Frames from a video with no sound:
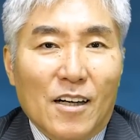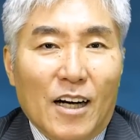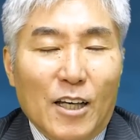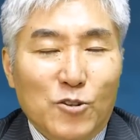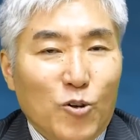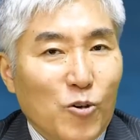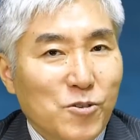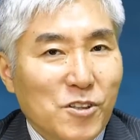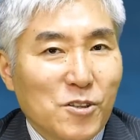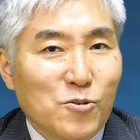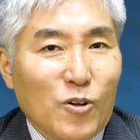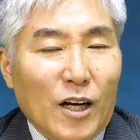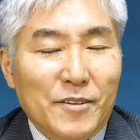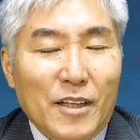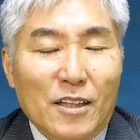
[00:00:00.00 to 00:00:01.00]
愛国
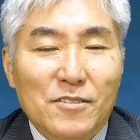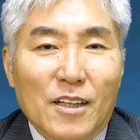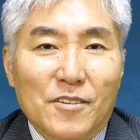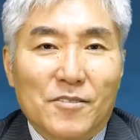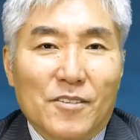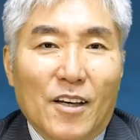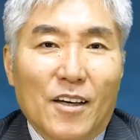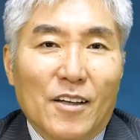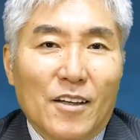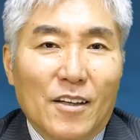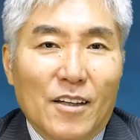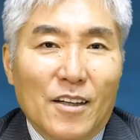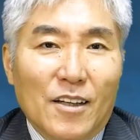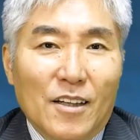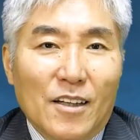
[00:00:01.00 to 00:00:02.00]
心を語るなんて
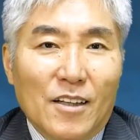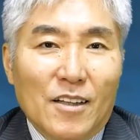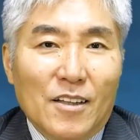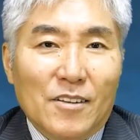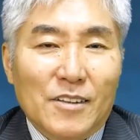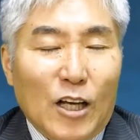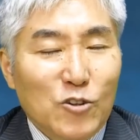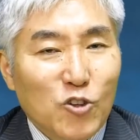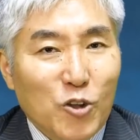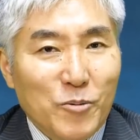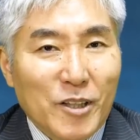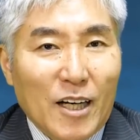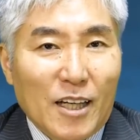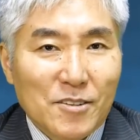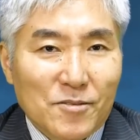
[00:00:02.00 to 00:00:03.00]
何の意
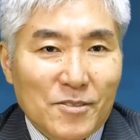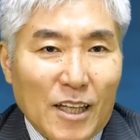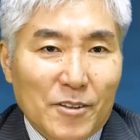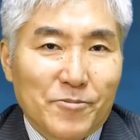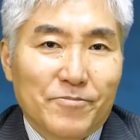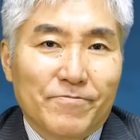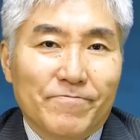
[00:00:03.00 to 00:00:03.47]
味があるんだ、